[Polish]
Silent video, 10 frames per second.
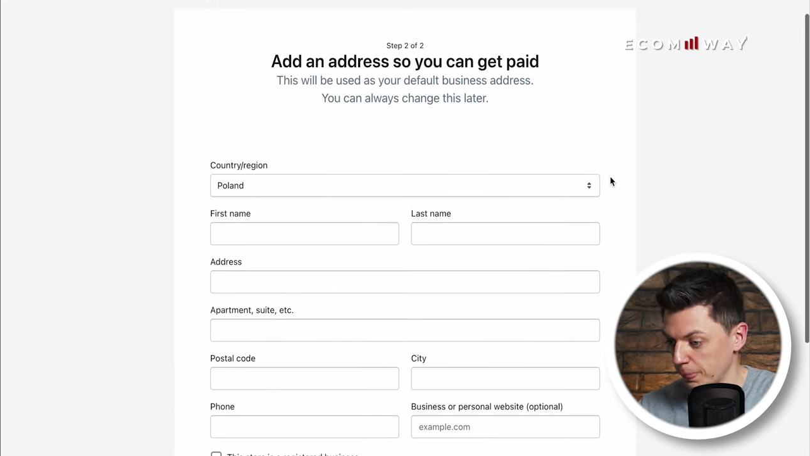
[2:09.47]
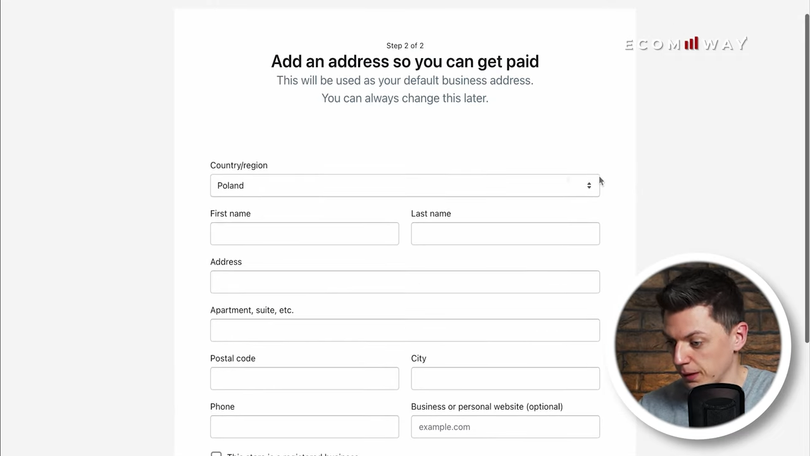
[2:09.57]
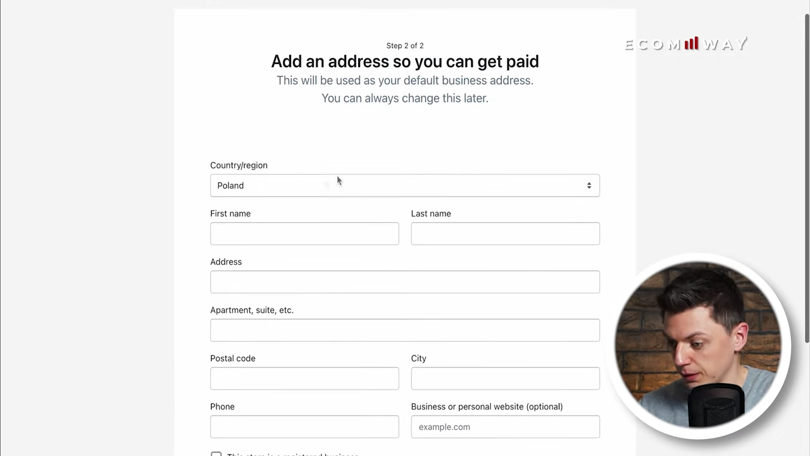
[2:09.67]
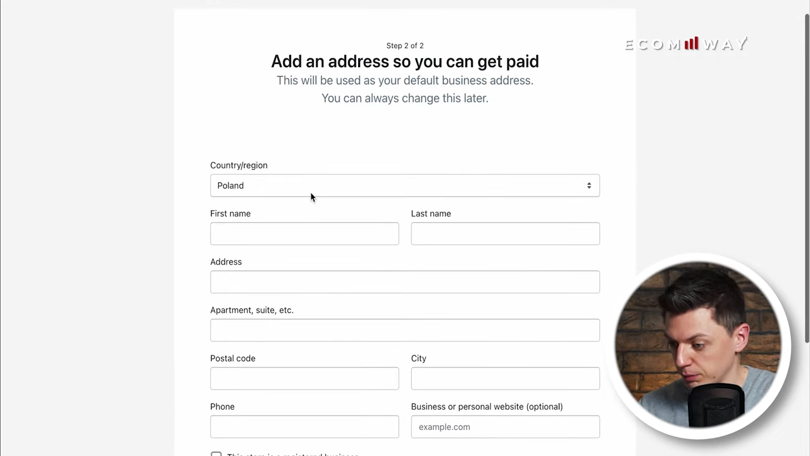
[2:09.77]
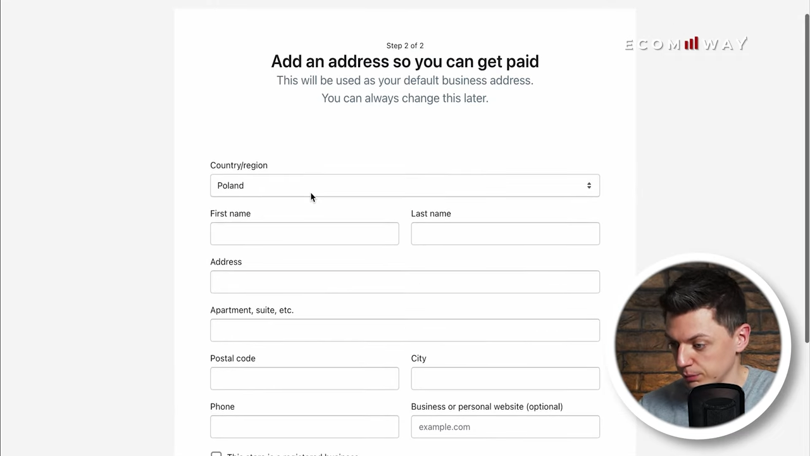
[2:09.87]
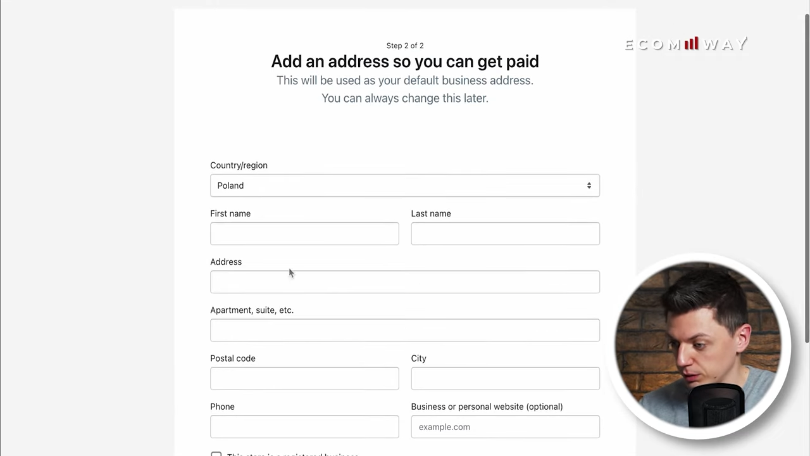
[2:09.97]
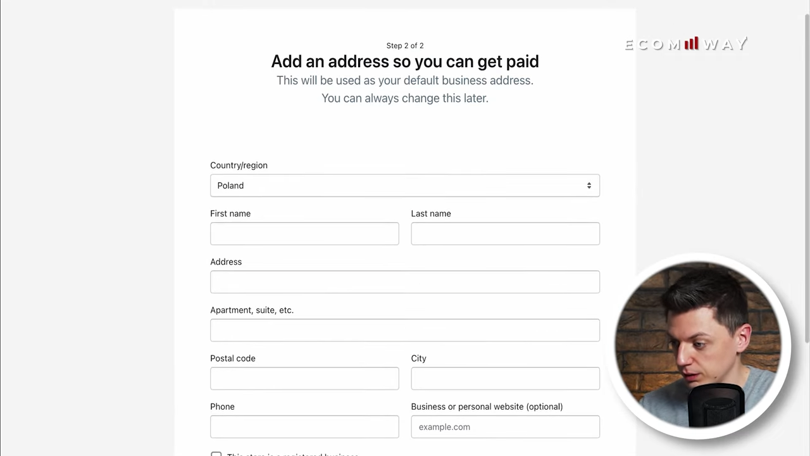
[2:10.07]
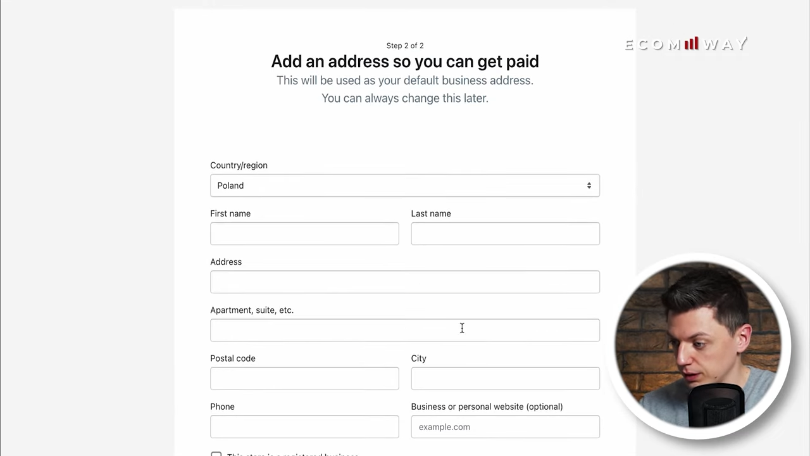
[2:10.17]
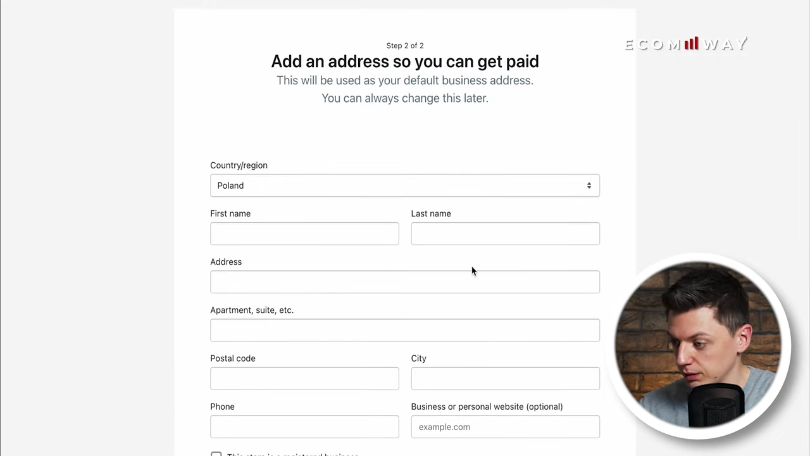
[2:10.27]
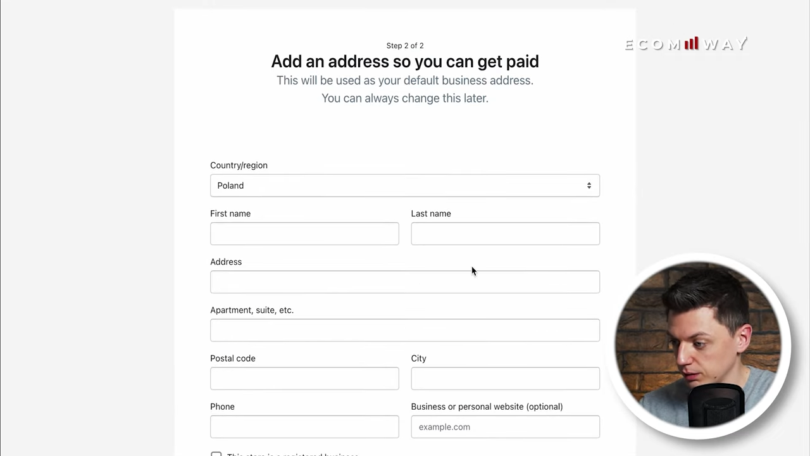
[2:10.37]
E, mamy
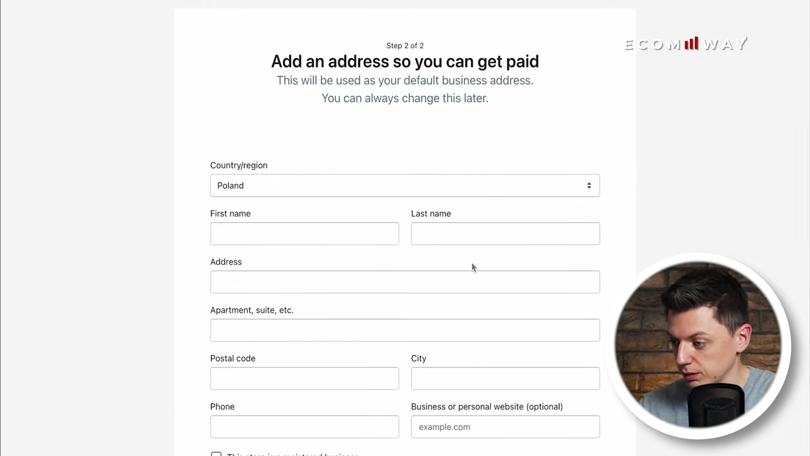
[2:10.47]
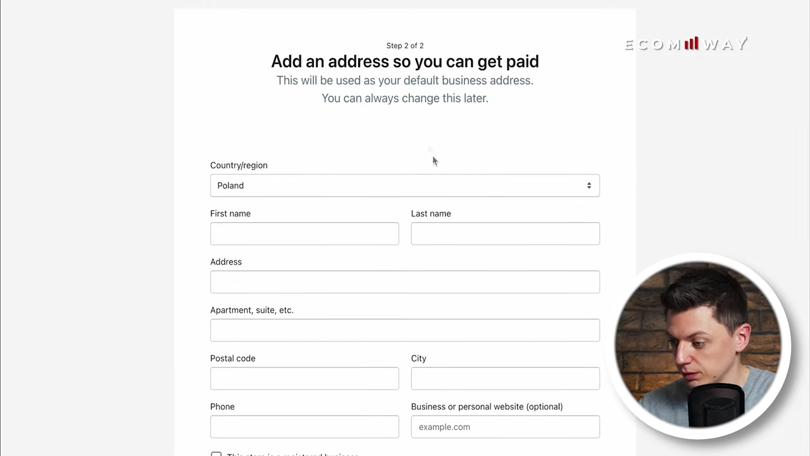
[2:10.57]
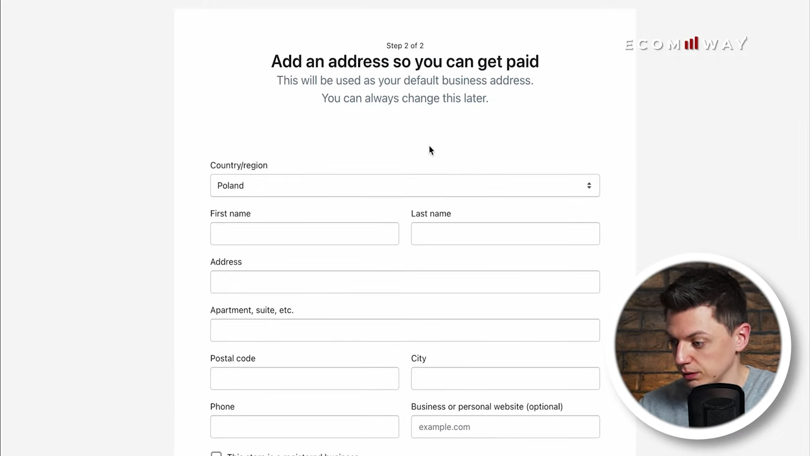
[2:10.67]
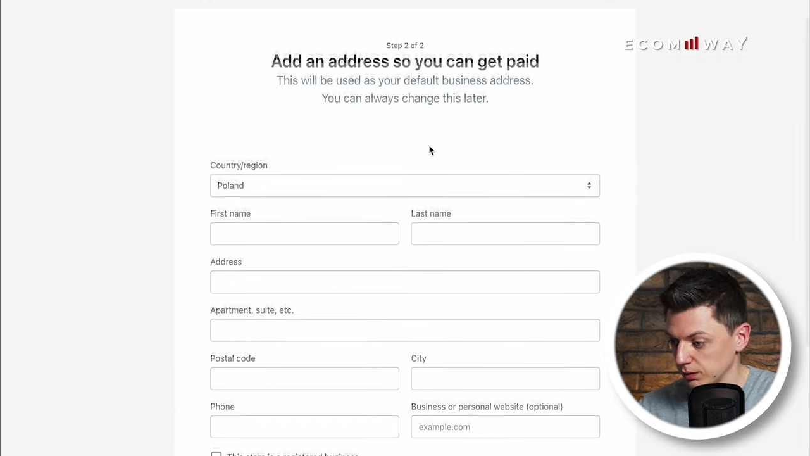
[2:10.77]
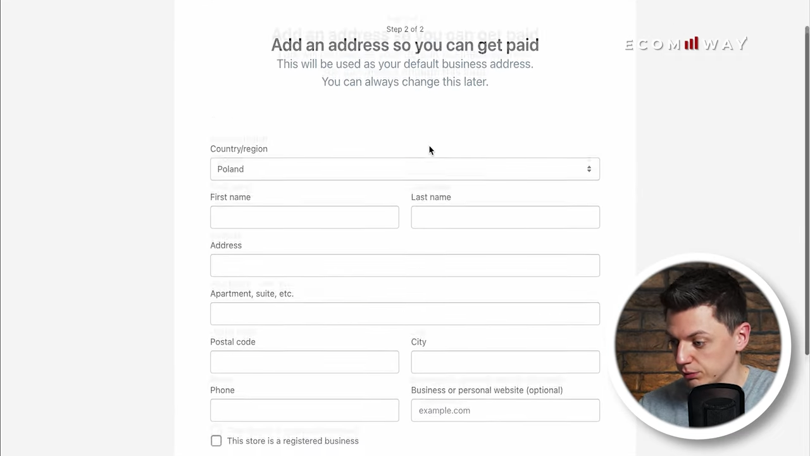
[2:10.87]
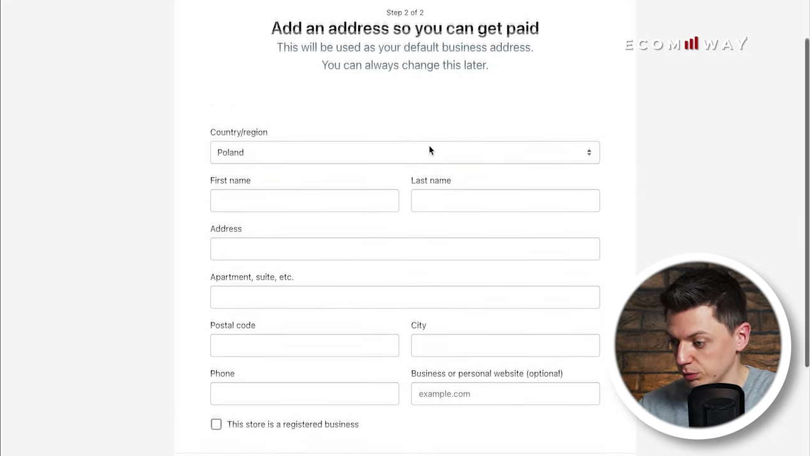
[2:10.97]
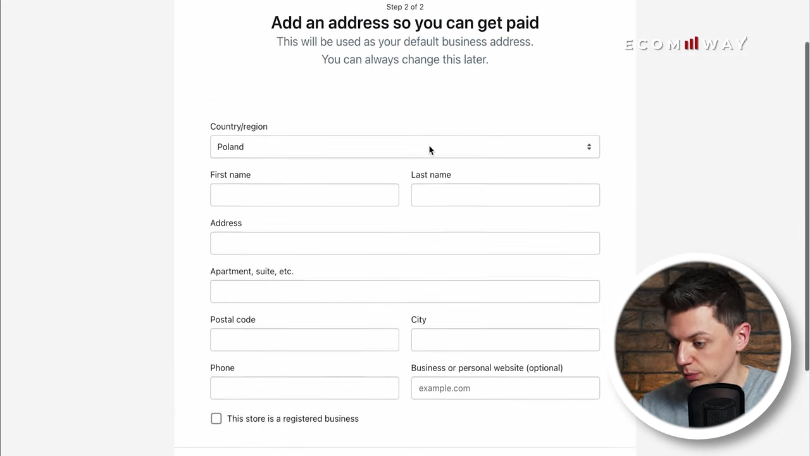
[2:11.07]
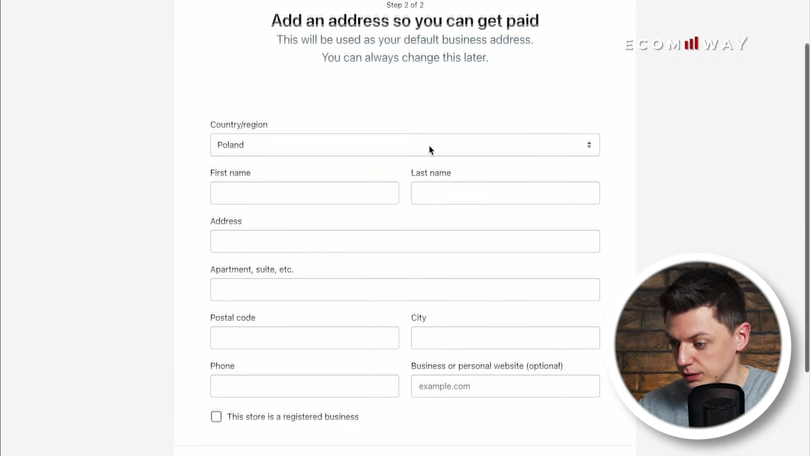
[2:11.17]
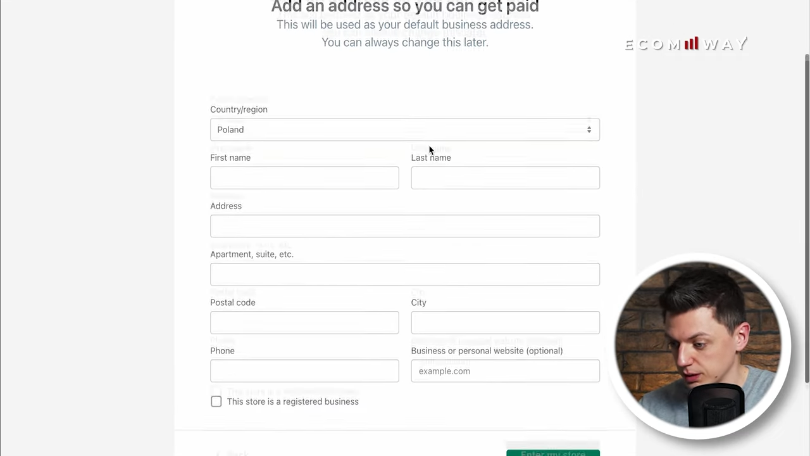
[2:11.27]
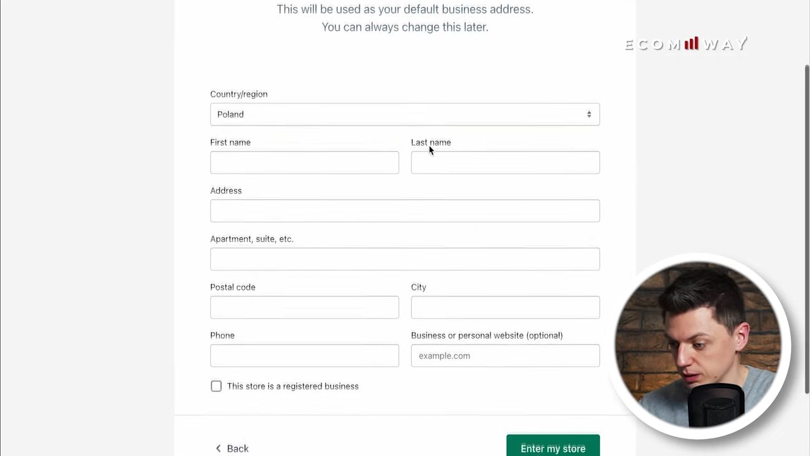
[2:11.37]
tutaj e, informacje